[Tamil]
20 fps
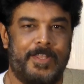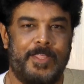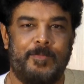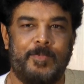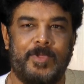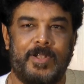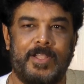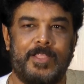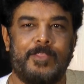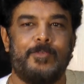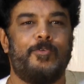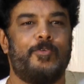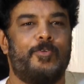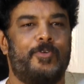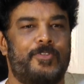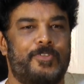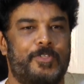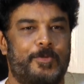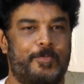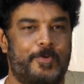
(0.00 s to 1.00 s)
டீம் எல்லாத்துக்கும்
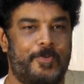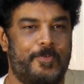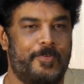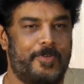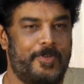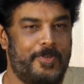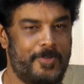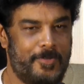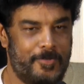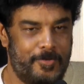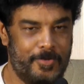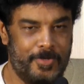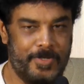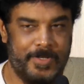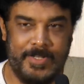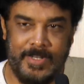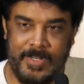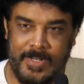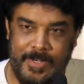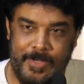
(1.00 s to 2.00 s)
உங்களோட சப்போர்ட் வேணும்னு
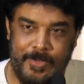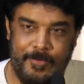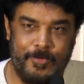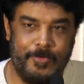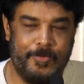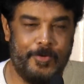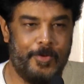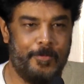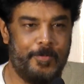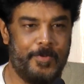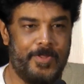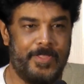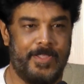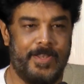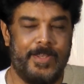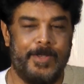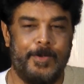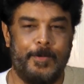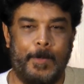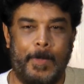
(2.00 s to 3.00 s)
சொல்லிட்டு நன்றி சொல்லி
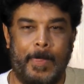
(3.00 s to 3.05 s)
விடைபெறுகிறேன்